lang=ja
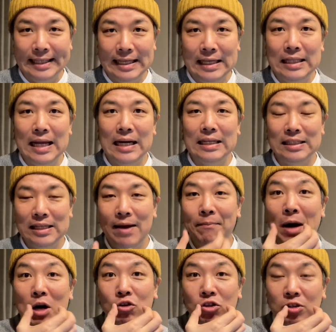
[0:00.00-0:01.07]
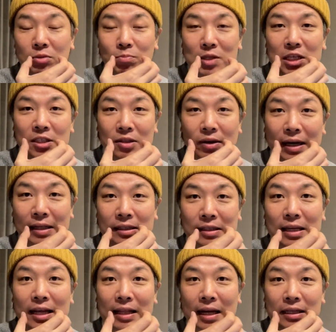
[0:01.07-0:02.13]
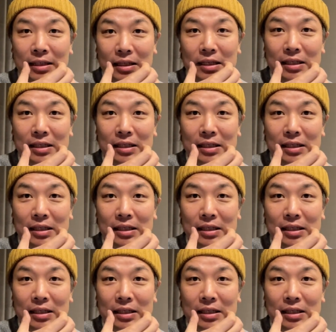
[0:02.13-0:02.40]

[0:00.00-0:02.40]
行ったりしてマウスピースとかつけたり